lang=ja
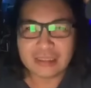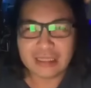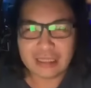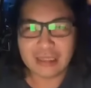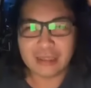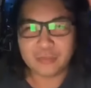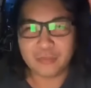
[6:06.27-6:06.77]

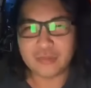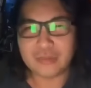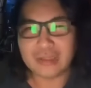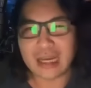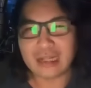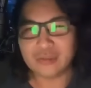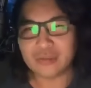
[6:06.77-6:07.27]
えー、
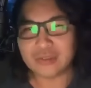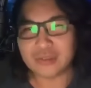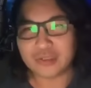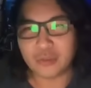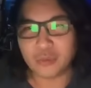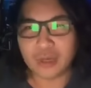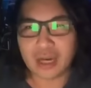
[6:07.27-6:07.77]
僕はあの、
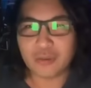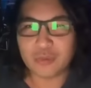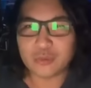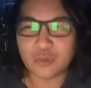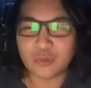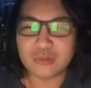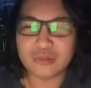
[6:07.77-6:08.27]
許可を
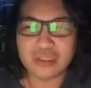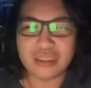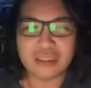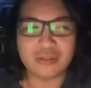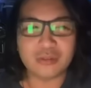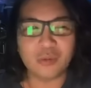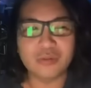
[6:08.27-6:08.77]
特
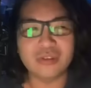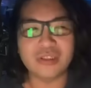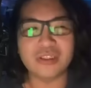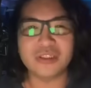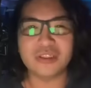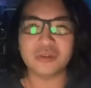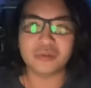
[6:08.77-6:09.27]
に取る
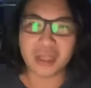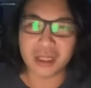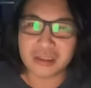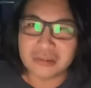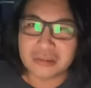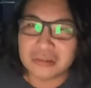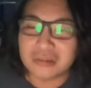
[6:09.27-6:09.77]
必要
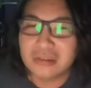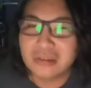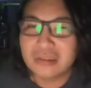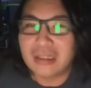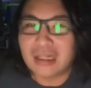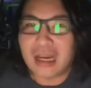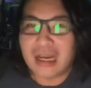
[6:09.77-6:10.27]
なく、
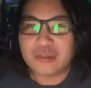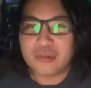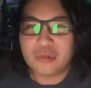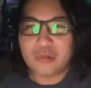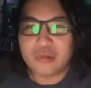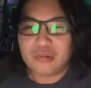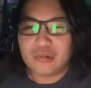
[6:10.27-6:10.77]
あ
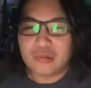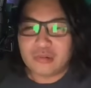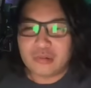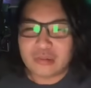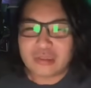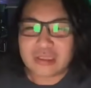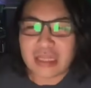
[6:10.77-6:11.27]

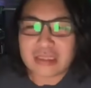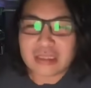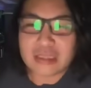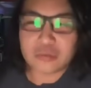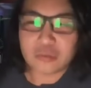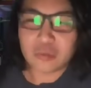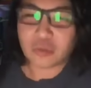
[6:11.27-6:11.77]
のー、写
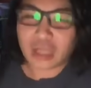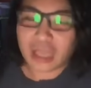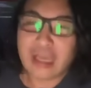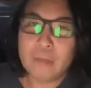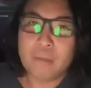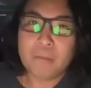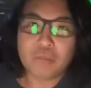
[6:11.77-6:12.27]
真をね、